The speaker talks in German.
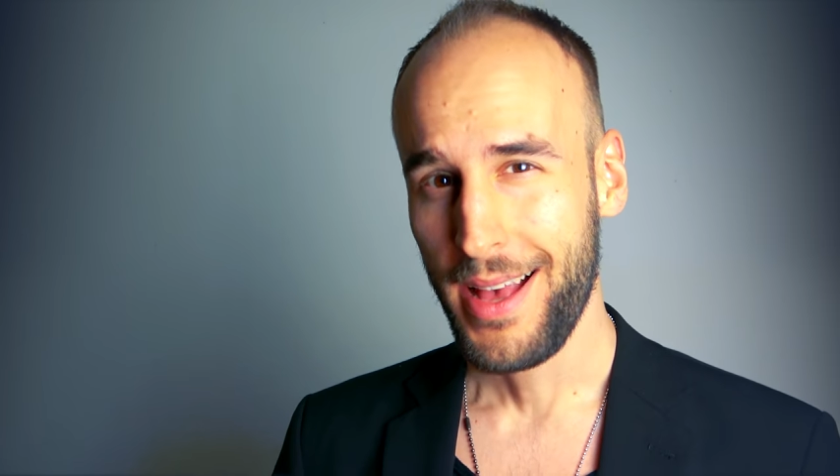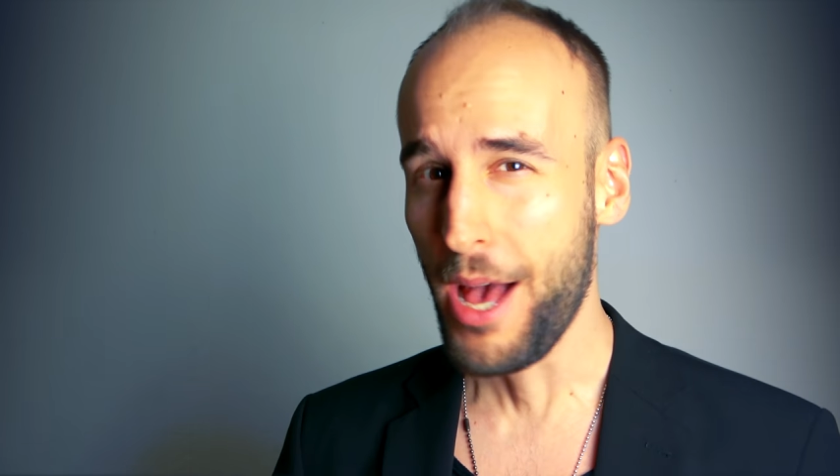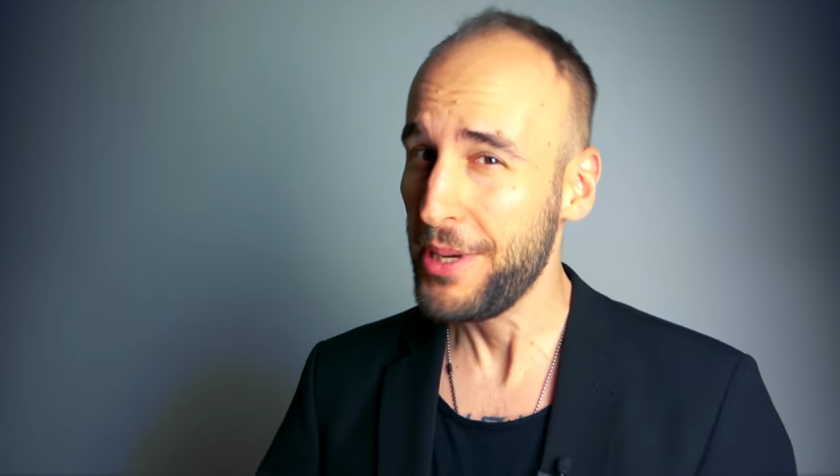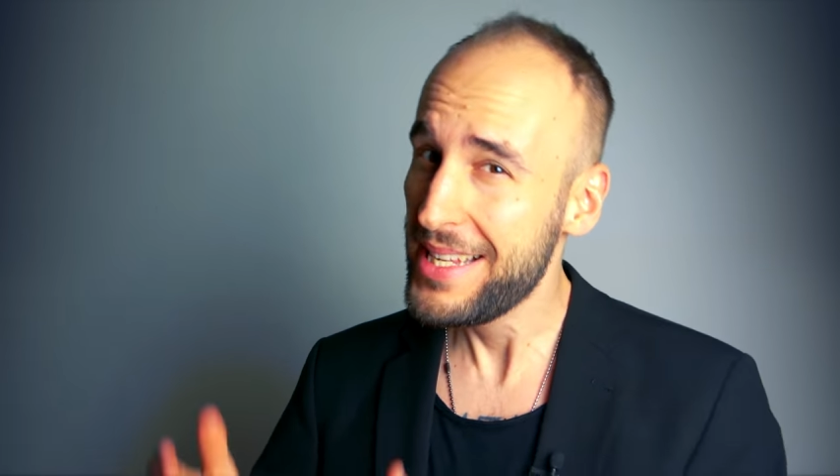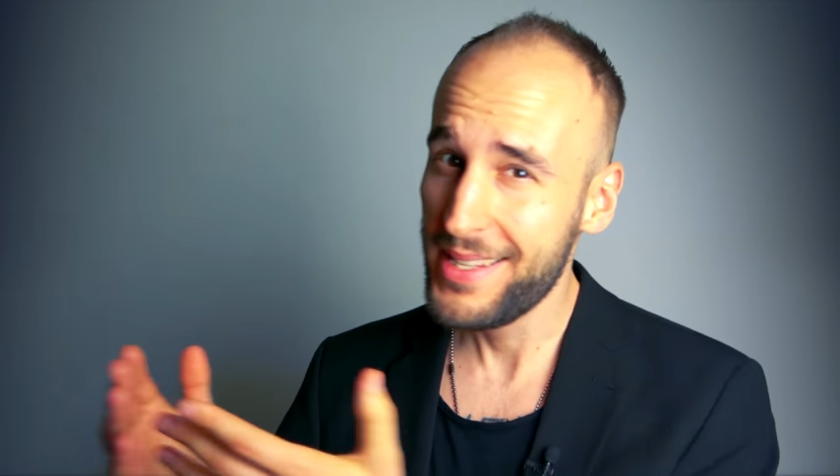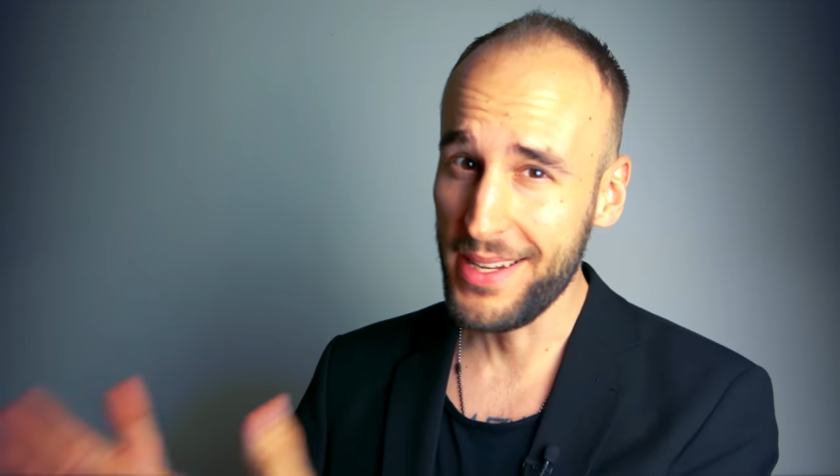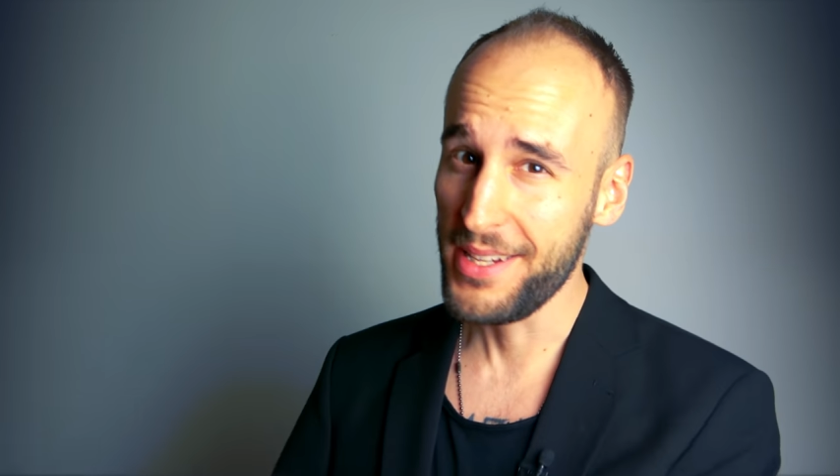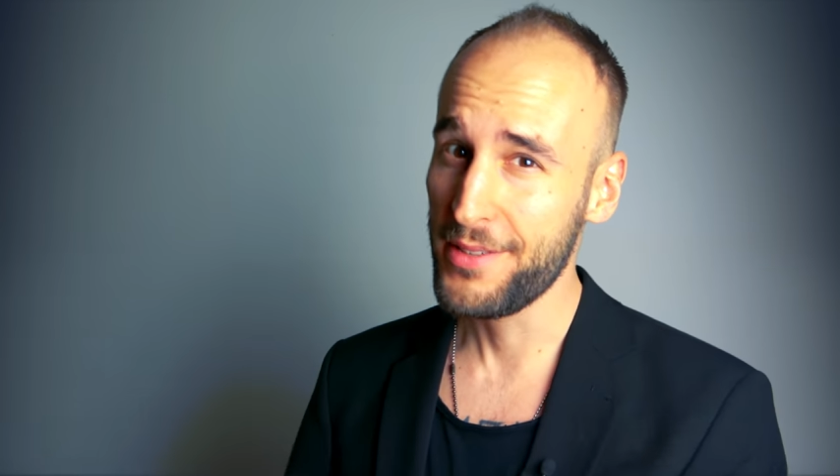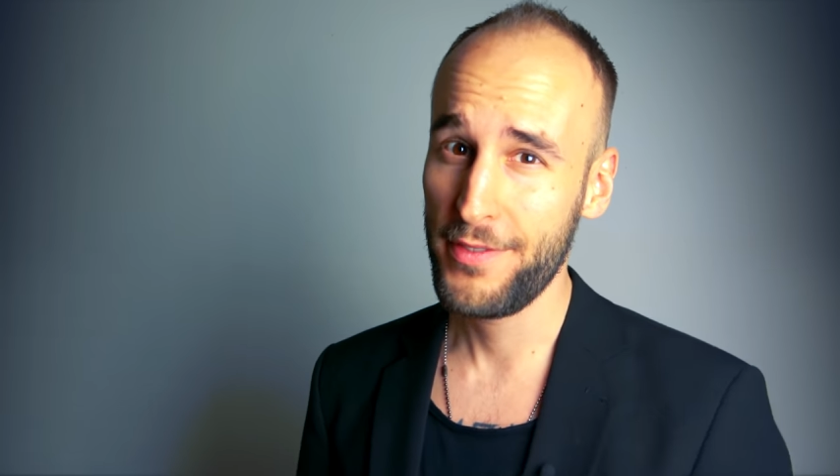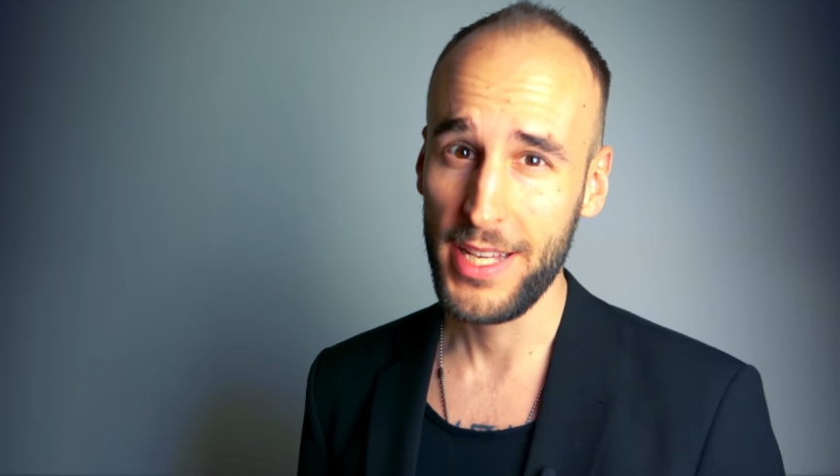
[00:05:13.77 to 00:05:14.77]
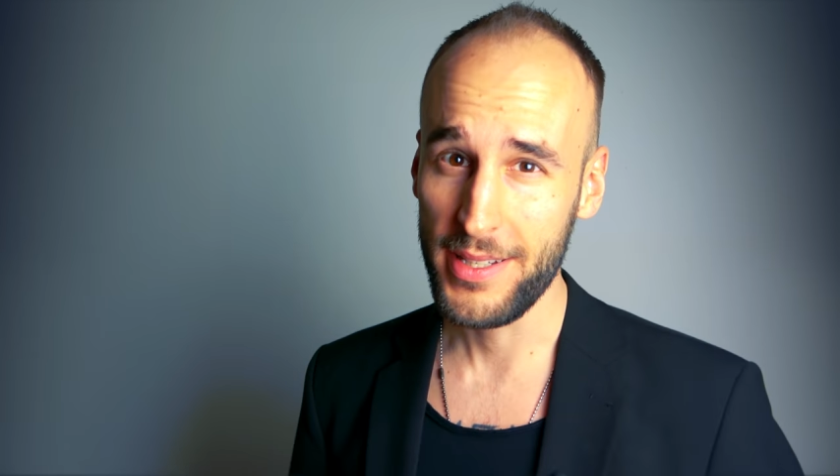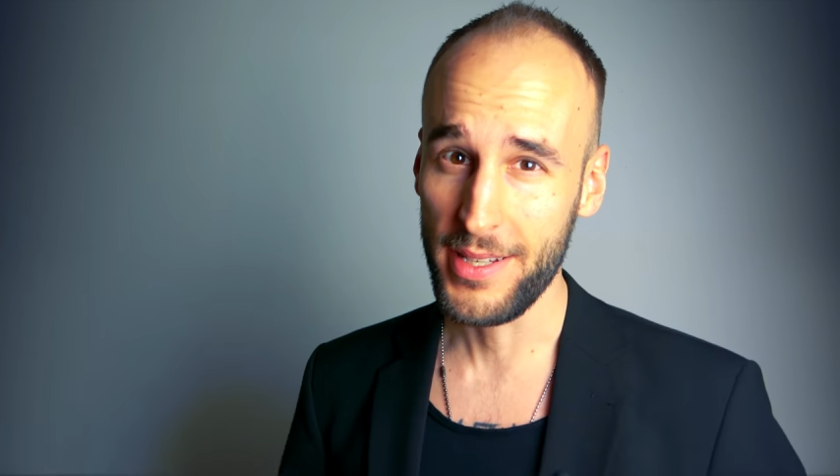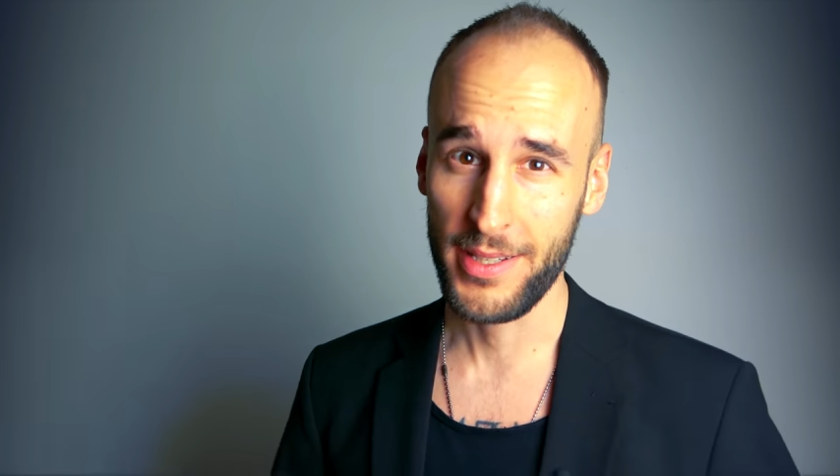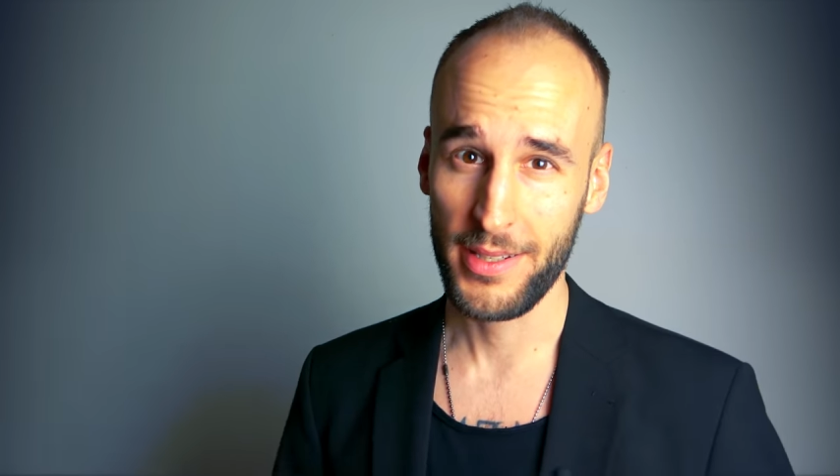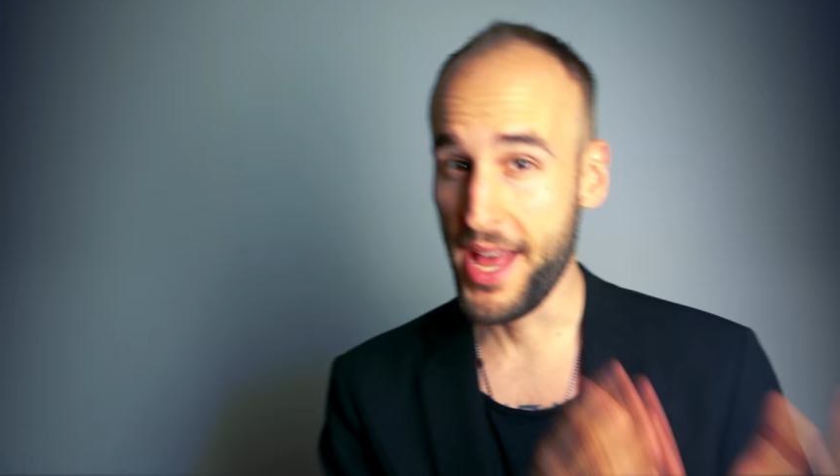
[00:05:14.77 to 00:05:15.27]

Aber die sind nicht wichtig.